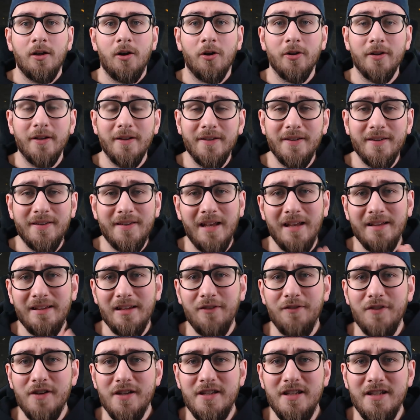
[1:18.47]
Und es ist sehr,
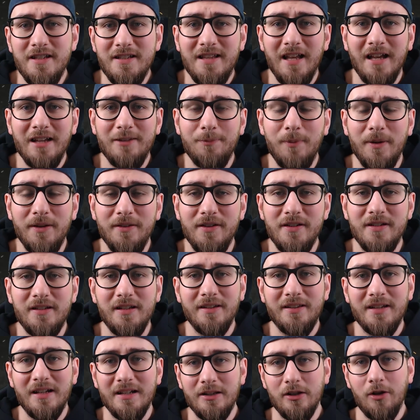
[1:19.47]
sehr wichtig, dass man sich
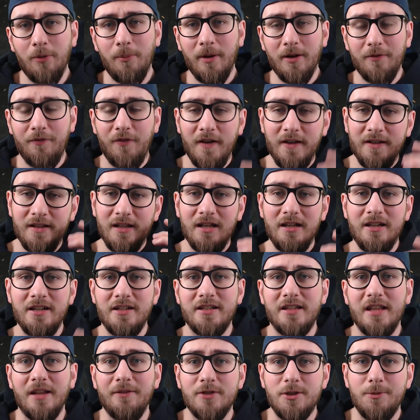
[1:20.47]
das halt nochmal
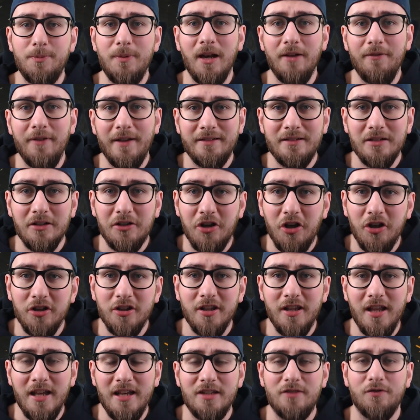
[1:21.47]
verinnerlicht, denn Spielerwechsel
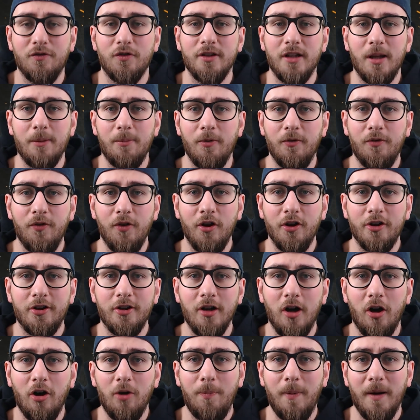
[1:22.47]
können echt Wunder
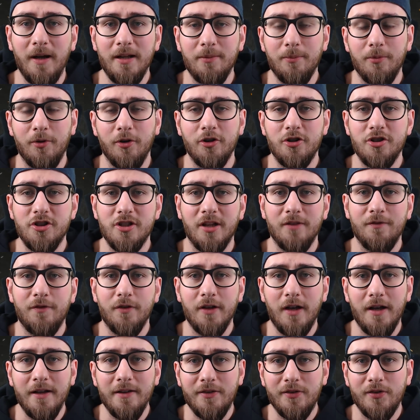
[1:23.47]
bewirken. Auch bei einem Rückstand
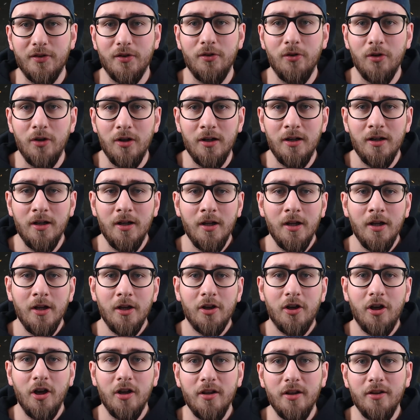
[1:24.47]
von 1 zu 0
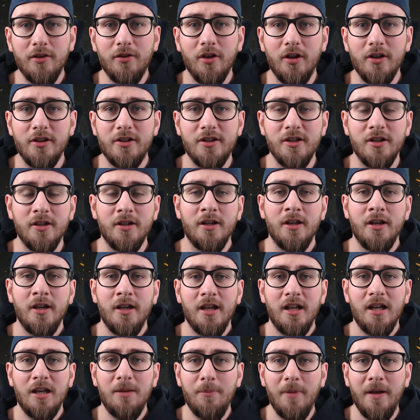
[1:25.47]
können solche
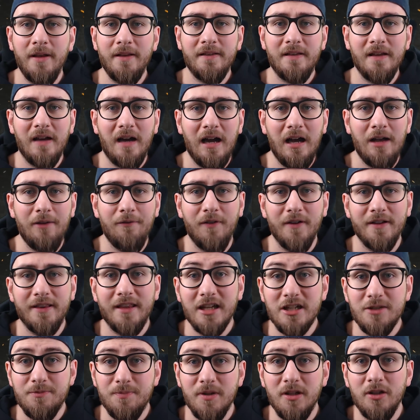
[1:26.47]
Elemente einfach
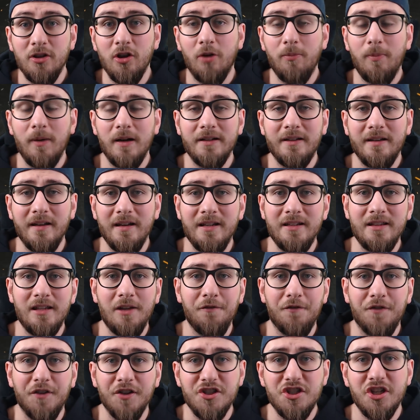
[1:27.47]
das Spiel nochmal drehen,
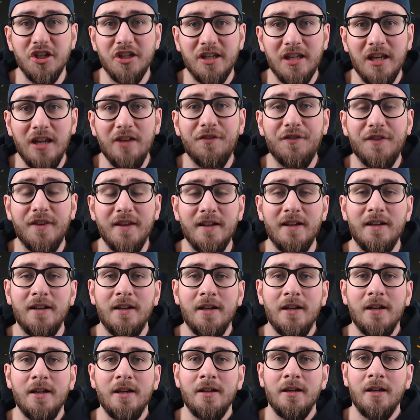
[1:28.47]
denn frische Kräfte
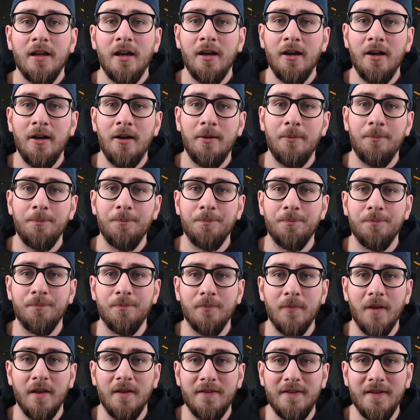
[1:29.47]
ähm,
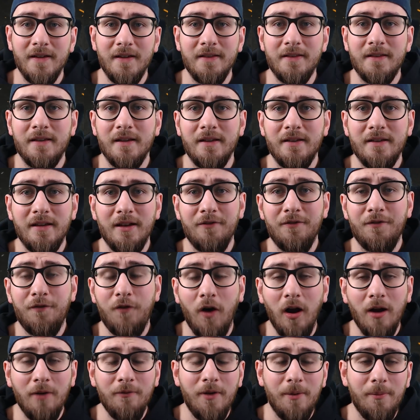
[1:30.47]
sind sehr,
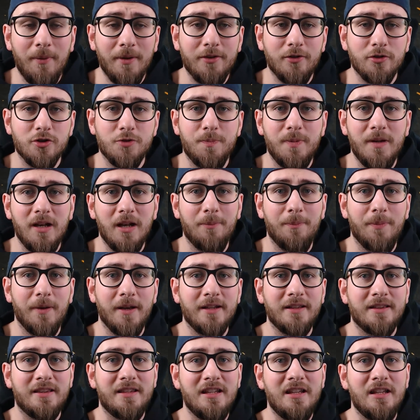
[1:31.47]
vor allem wenn man so Spieler
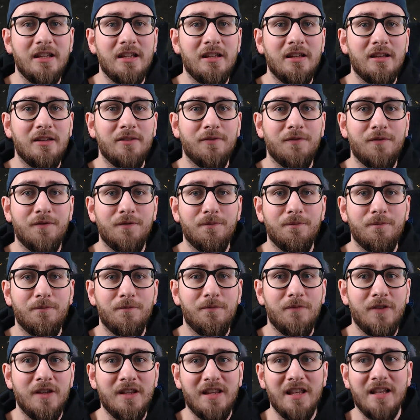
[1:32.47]
bringt, die,
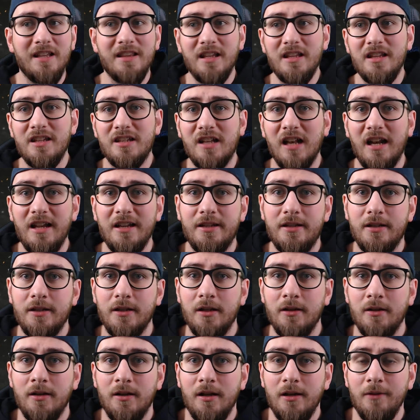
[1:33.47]
wie den, den ich gleich
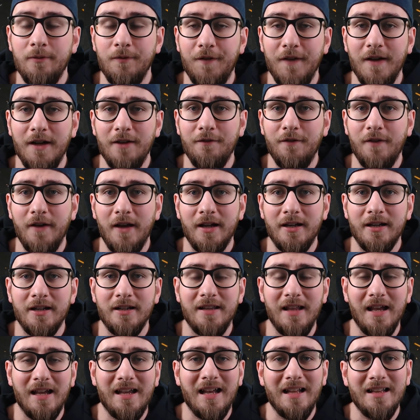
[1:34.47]
empfehlen
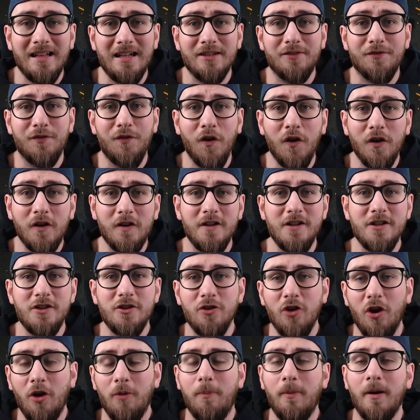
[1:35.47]
werde, der kann halt wirklich
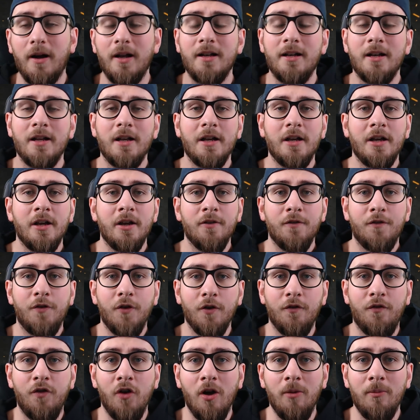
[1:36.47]
nochmal
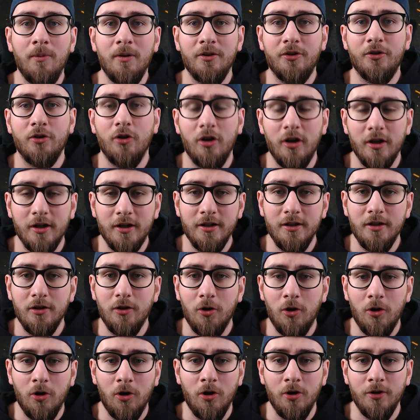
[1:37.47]
für Wirbel sorgen
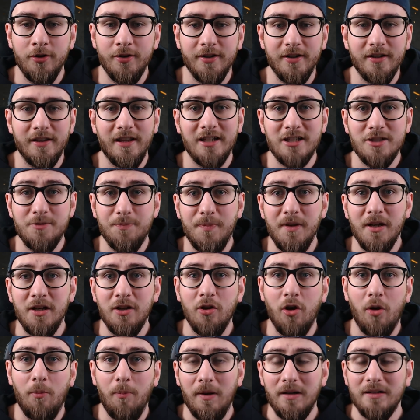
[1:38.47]
und das Spiel
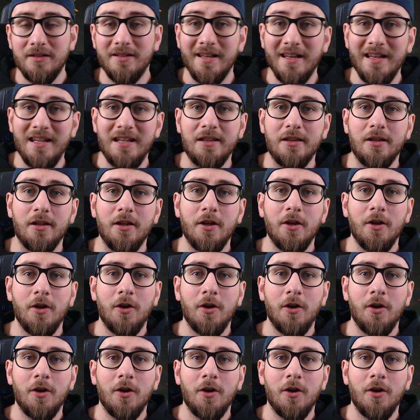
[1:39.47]
nochmal drehen.